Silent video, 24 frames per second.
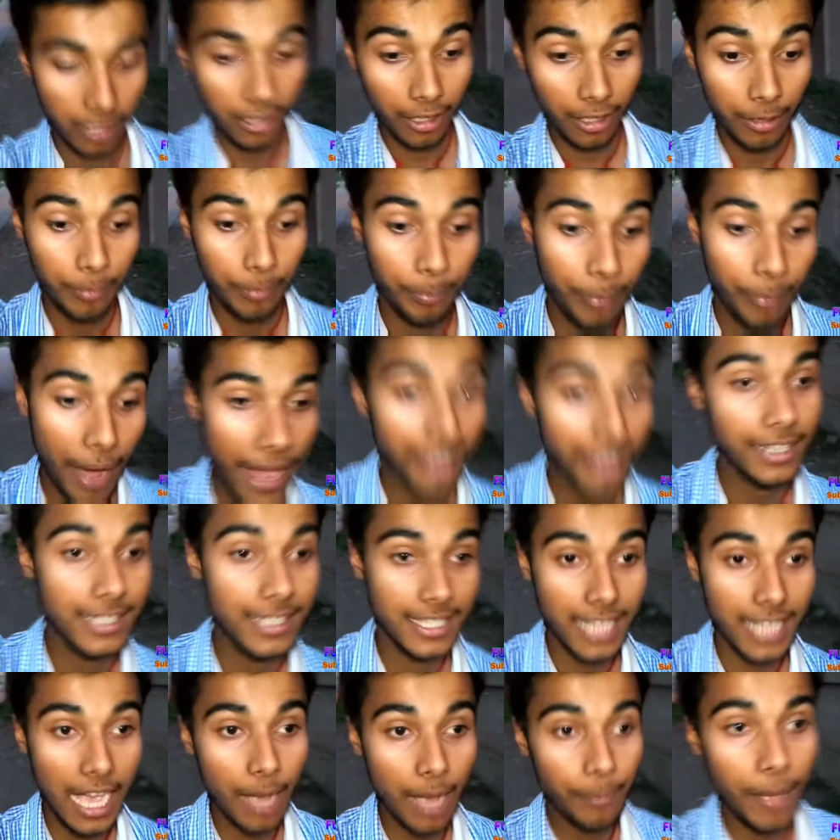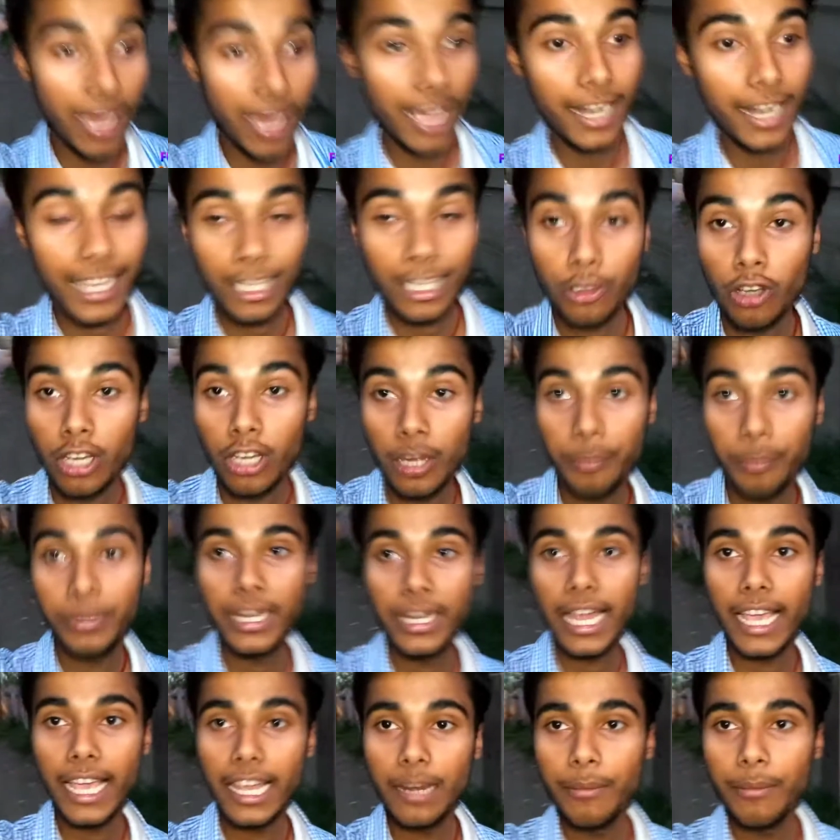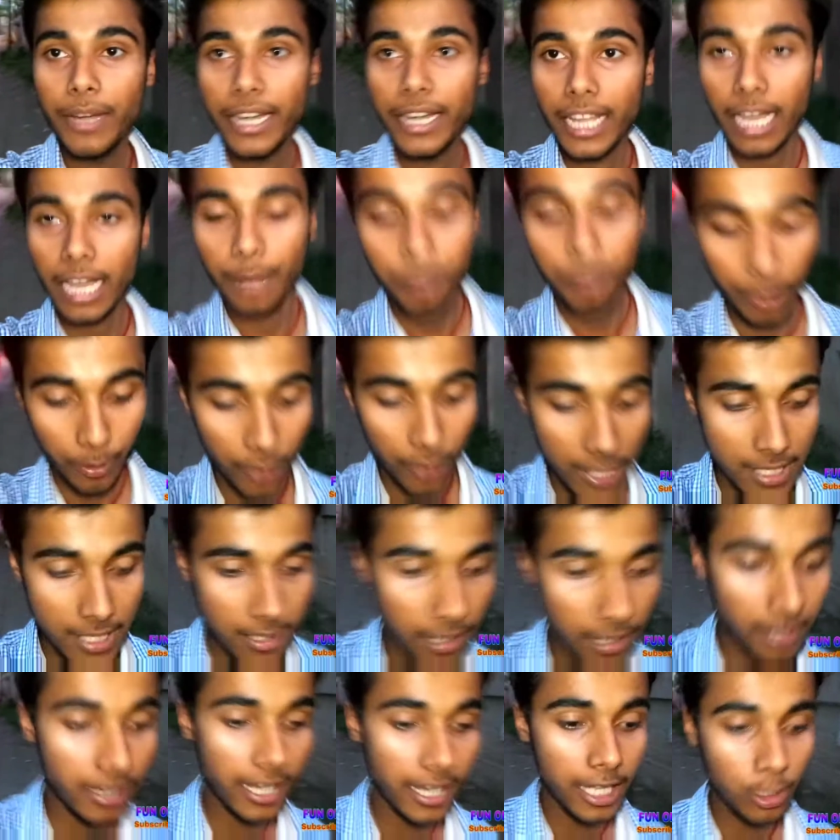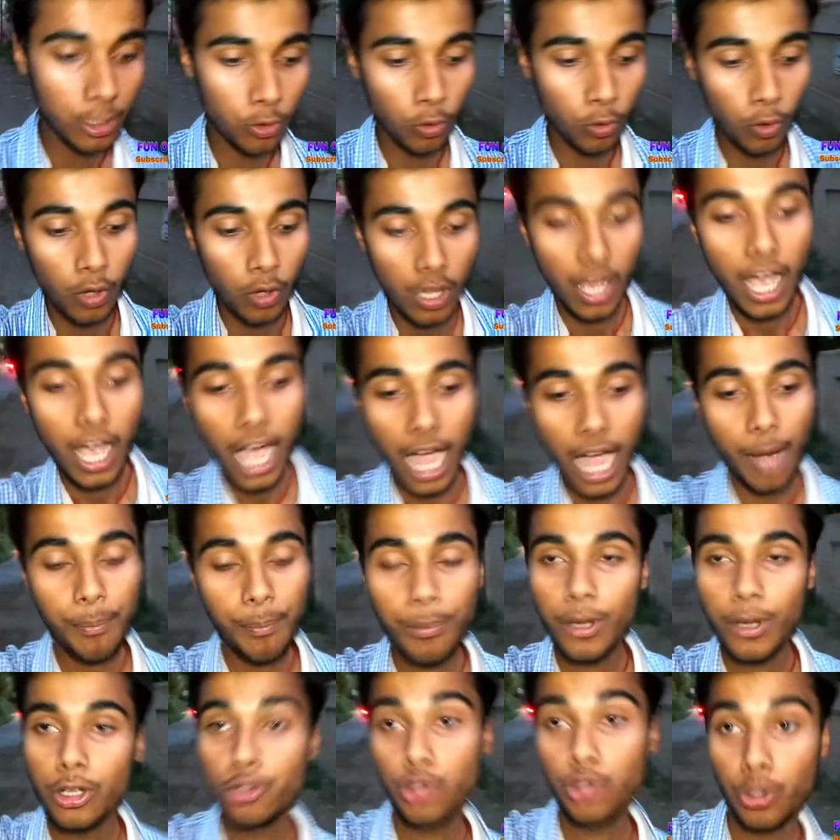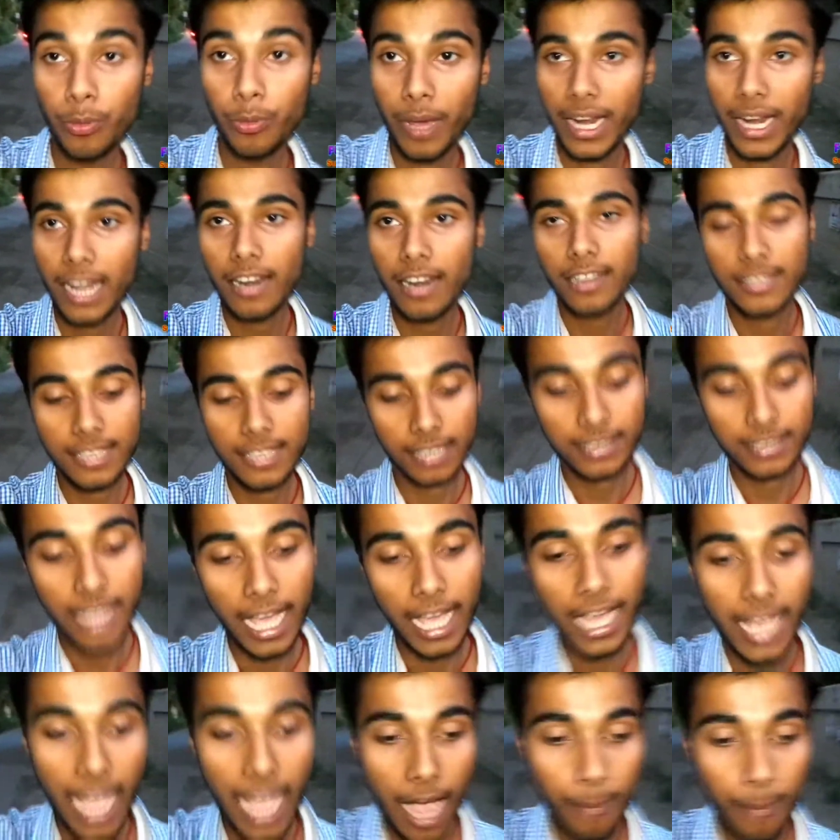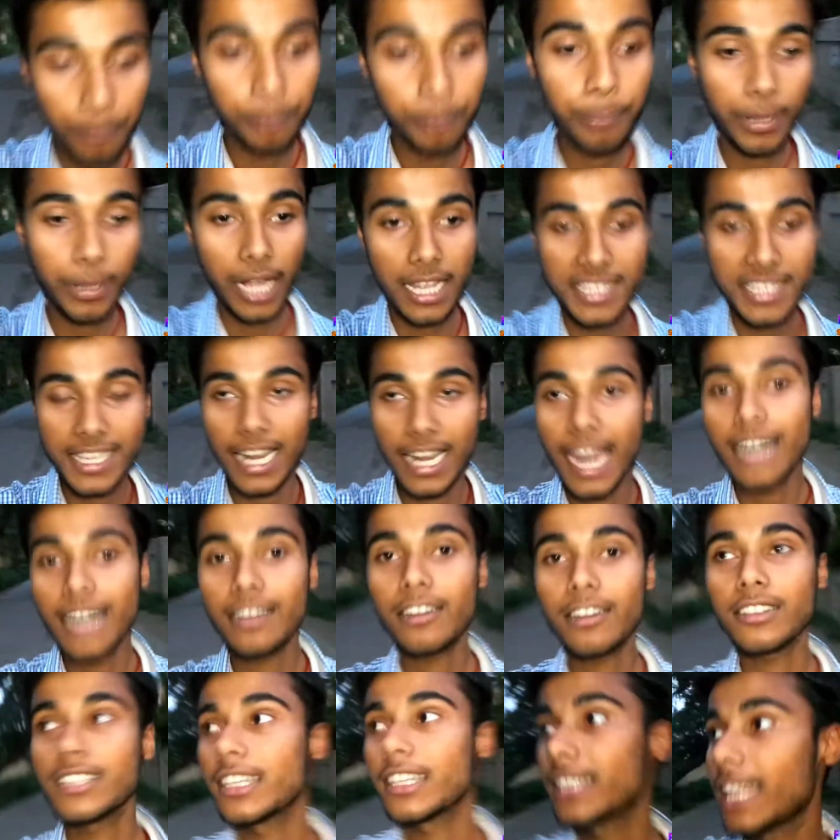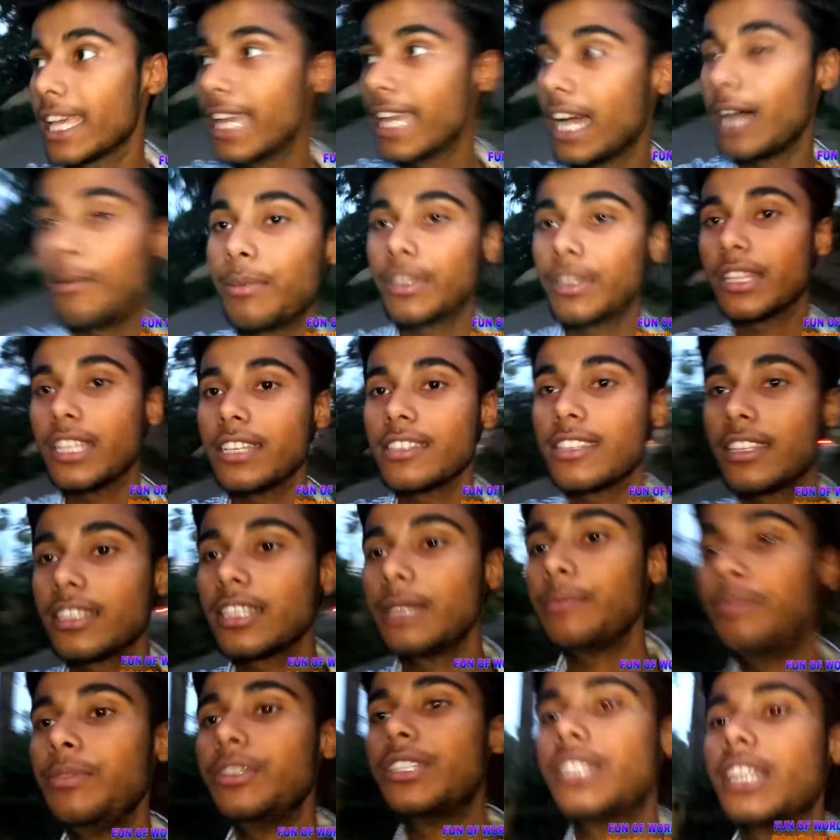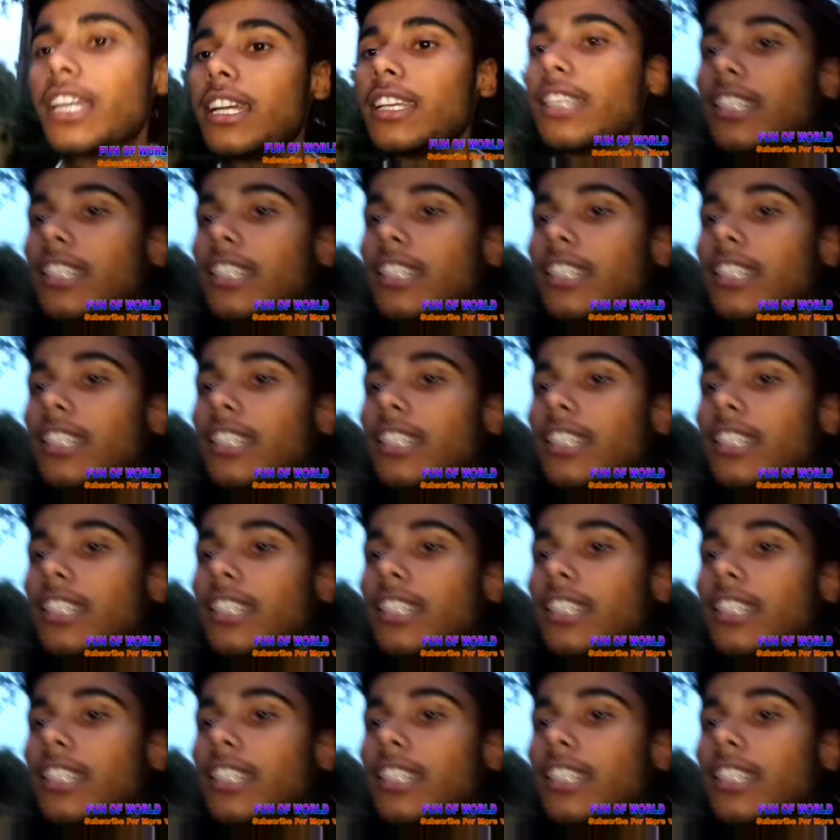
अगर बाइक से आप आ रहे हैं तो अगर बिना हेलमेट का प्रवेश कर रहे हैं तो आप पर जुर्माना लग सकता है आपका चलान कर सकता है यहाँ पर देख सकते हैं पीछे का